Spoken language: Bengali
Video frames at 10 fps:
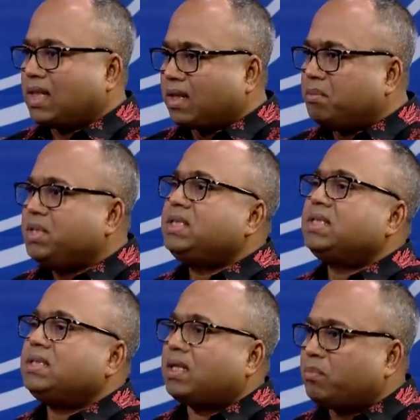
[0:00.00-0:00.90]
সারা
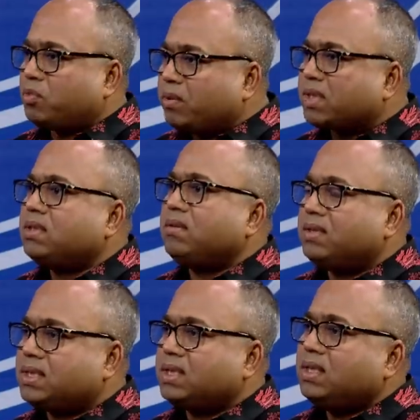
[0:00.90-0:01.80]
বিশ্বে যারা প্রবাসী
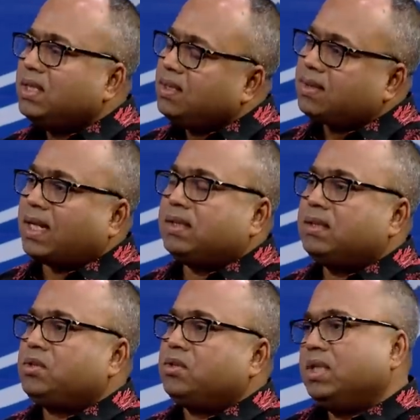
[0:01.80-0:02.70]
রয়েছে
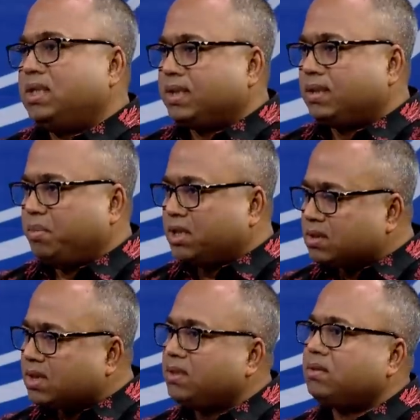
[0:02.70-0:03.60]
তাদের জন্য এটি একটি
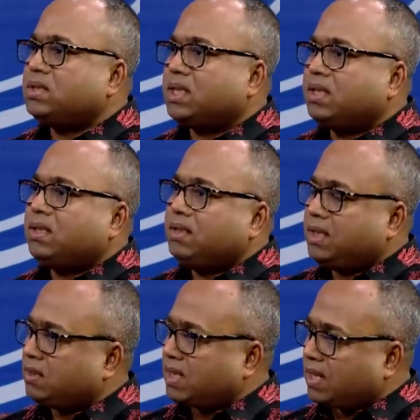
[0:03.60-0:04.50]
বিশেষায়িত চ্যানেল
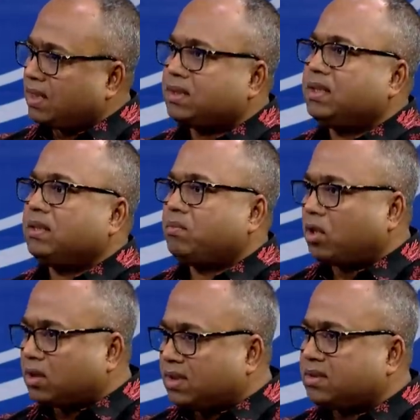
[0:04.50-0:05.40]
এটি কানাডা থেকে
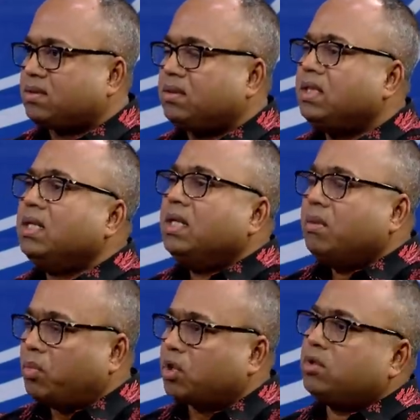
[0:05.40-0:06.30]
ব্রডকাস্ট
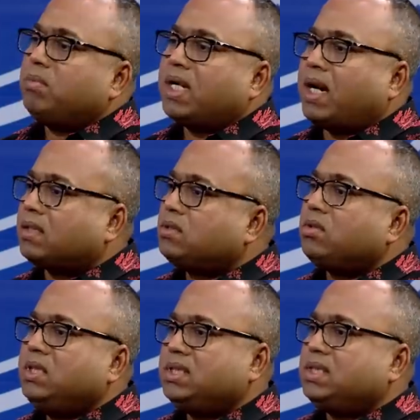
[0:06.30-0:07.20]
বর্তমানে
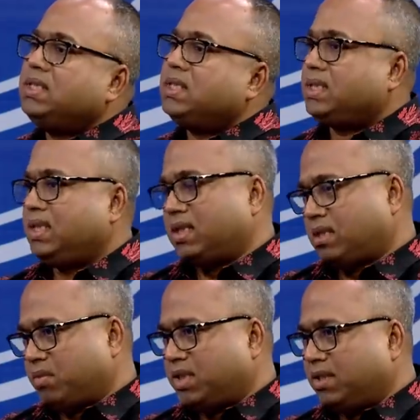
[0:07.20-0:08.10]
আটচল্লিশটি দেশে
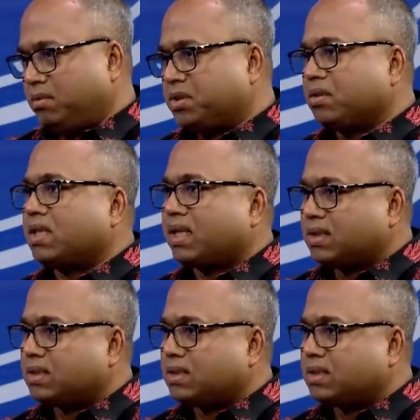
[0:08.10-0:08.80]
এনআরবি টেলিভিশন দেখা